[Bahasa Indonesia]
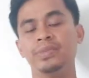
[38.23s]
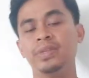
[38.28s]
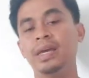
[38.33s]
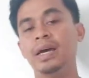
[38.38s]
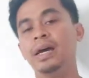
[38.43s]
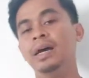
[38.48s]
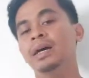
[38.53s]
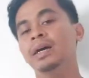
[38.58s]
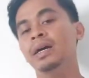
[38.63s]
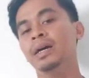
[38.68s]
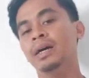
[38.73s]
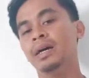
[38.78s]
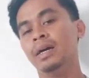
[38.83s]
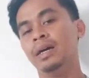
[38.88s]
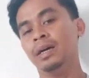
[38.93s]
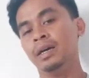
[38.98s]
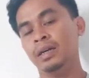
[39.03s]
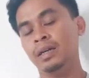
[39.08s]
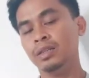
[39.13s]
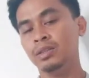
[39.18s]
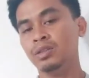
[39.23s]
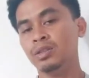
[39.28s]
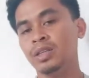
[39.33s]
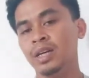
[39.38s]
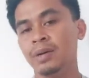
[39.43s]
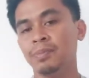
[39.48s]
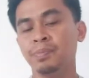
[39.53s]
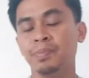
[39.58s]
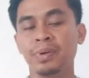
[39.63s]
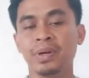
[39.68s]
Nah, itu
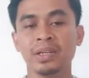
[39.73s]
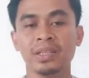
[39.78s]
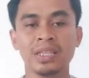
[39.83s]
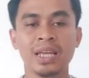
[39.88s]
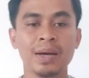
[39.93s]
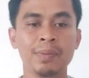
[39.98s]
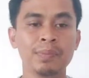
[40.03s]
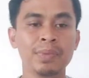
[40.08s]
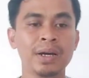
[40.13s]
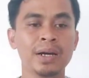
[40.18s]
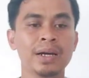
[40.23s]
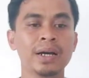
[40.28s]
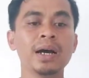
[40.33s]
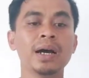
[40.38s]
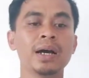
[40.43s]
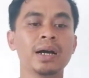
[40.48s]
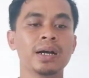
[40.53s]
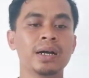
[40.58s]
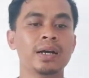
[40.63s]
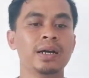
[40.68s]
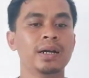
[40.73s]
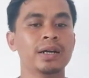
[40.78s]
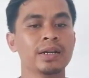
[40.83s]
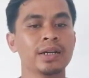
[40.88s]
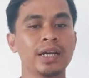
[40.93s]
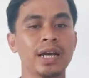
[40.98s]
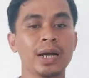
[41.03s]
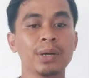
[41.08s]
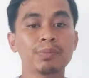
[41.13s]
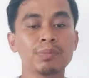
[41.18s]
yang pertama
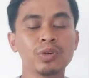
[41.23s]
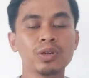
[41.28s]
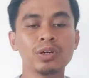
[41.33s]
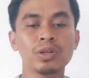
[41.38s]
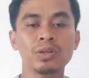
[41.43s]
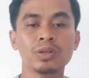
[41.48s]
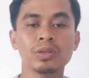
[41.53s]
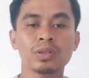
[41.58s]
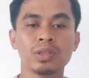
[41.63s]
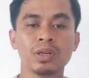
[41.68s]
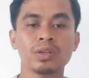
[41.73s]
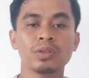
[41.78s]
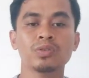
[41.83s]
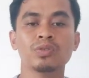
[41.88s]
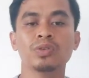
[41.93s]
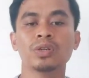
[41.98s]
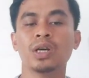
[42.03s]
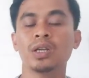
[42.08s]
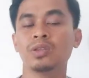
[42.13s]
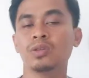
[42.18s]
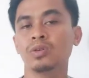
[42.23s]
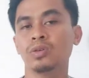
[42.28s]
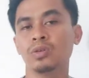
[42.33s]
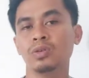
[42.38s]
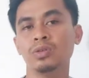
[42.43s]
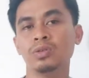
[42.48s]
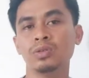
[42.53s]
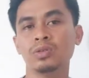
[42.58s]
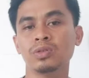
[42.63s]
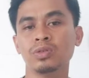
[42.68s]
uh, kamu tentukan
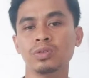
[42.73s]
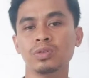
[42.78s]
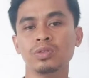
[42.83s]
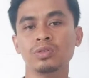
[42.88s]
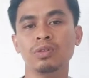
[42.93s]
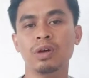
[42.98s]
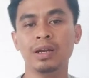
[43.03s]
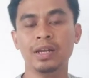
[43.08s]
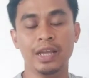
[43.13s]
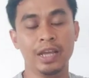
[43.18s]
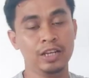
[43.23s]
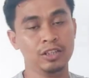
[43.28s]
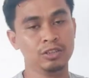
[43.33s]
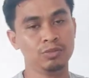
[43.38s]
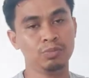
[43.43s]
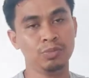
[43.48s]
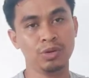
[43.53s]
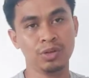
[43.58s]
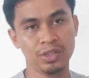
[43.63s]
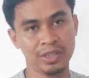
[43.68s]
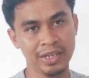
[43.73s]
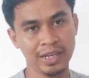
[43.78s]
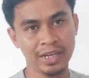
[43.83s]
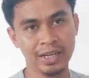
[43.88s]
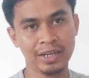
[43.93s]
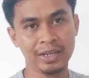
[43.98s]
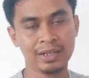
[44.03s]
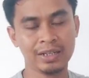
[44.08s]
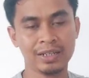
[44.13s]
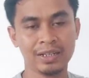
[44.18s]
dulu tujuan
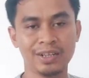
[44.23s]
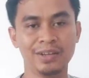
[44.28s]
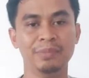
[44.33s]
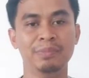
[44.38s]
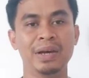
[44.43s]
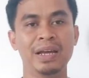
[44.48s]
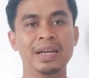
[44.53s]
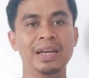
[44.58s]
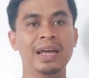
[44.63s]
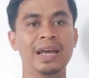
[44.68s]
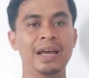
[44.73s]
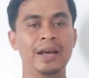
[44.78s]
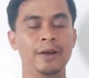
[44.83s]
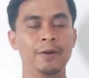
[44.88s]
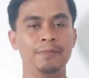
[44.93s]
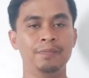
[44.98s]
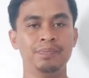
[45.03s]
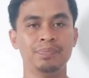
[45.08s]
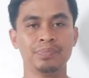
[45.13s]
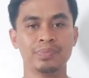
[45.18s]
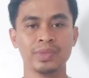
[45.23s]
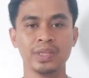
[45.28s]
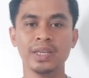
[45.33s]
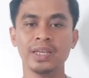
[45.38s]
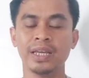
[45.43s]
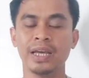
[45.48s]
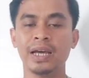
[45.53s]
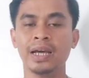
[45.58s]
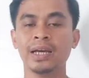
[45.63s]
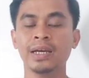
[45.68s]
ekspornya kemana
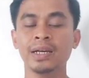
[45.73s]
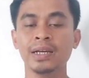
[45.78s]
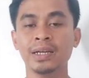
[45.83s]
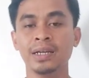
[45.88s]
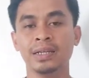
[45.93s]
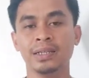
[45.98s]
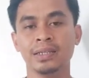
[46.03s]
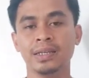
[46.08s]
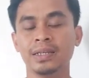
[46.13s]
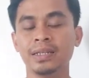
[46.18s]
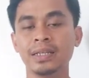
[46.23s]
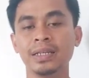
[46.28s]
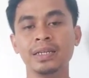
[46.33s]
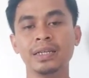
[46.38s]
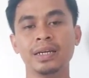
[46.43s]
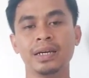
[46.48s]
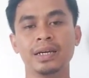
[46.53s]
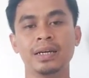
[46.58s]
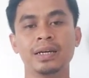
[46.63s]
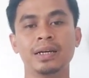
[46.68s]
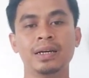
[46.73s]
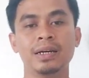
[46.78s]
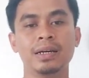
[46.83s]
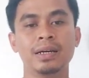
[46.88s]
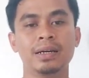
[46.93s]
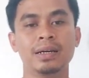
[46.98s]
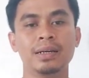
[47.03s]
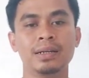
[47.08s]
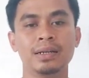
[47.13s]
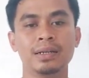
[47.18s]
ya. Jadi
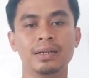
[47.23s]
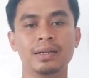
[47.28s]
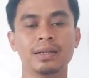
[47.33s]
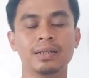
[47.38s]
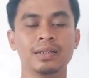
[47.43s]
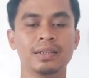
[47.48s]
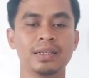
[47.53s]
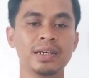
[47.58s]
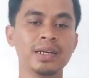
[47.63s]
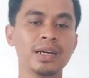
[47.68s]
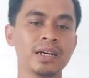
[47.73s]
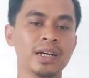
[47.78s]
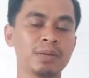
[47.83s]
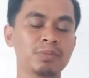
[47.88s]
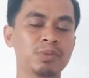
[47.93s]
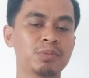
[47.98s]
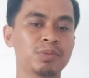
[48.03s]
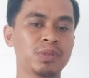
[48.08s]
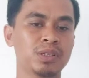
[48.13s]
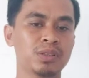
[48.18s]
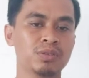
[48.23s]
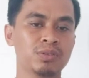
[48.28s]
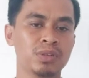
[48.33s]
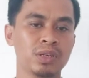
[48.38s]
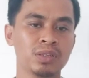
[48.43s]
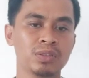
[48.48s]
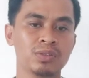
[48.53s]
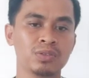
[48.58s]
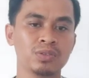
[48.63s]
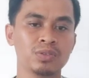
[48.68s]
uh, ketika kamu
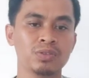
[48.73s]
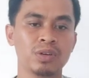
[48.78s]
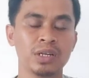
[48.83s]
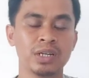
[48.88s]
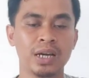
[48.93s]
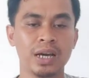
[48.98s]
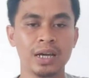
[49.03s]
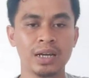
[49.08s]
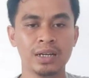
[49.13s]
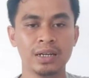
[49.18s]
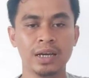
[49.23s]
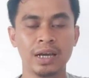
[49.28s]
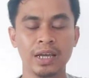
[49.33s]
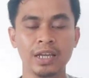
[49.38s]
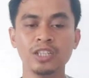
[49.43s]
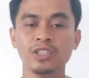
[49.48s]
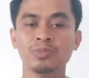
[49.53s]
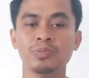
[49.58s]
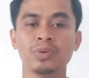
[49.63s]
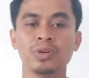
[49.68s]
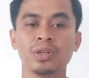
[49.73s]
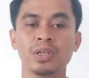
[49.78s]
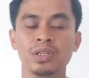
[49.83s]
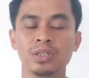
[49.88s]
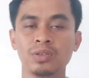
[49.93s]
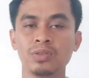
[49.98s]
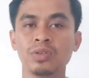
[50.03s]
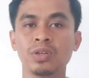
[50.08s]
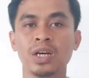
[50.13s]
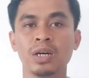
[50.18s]
menentukan tujuan harga ekspor
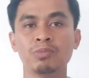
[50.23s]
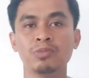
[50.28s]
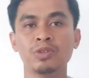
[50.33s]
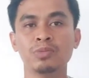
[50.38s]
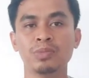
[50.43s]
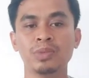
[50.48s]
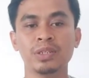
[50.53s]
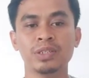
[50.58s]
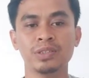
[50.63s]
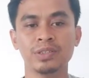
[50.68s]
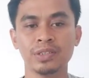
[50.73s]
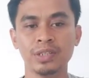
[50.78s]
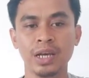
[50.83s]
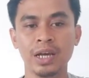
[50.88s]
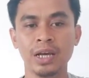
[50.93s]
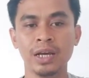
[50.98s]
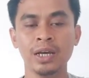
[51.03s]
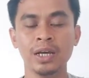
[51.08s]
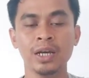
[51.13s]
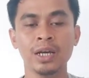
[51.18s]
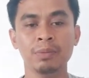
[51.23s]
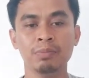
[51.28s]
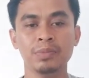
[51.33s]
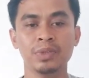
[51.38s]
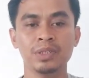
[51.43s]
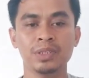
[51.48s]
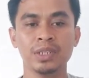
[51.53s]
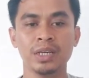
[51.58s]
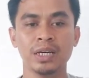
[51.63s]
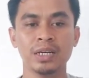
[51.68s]
itu kamu bisa
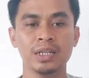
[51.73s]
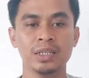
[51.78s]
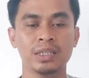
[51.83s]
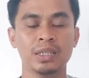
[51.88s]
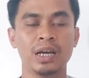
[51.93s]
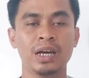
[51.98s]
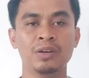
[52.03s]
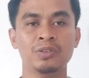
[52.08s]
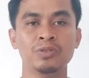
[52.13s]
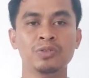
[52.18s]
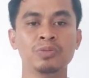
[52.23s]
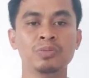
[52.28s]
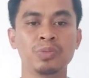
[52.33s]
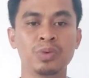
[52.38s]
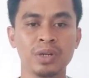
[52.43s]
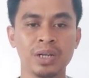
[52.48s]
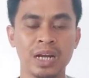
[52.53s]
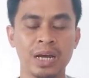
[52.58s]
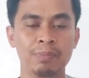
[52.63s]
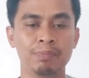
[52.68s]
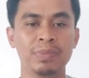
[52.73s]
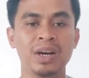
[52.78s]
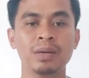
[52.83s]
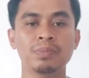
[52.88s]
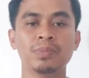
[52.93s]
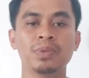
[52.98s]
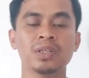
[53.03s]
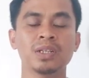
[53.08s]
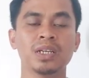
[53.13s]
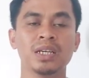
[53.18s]
mencari tahu
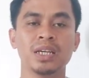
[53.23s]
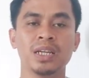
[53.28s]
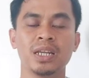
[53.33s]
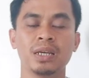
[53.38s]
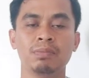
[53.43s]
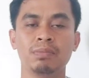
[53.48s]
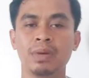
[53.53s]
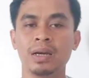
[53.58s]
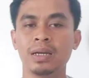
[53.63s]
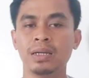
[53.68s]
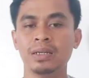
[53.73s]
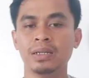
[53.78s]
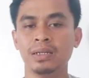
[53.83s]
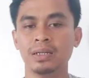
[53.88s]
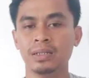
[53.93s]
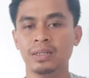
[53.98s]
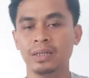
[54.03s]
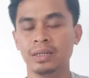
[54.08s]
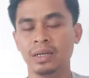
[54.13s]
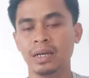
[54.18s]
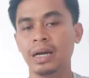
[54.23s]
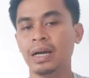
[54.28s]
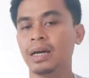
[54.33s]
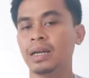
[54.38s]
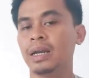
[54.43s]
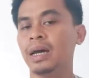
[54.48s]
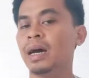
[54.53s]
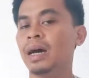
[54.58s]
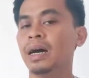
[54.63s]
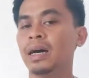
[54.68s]
berapa pengiriman ke
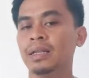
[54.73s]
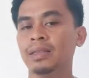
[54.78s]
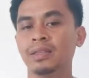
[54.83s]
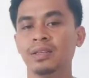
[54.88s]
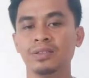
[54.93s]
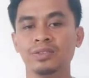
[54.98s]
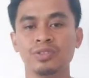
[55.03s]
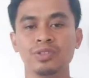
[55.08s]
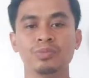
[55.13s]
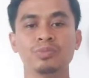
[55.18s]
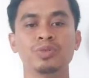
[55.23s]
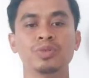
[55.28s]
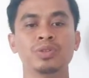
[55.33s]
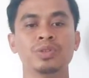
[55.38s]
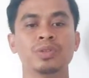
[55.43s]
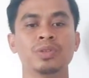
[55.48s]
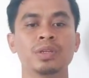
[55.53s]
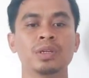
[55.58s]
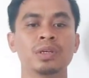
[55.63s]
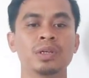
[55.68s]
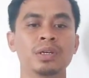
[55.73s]
negara tersebut.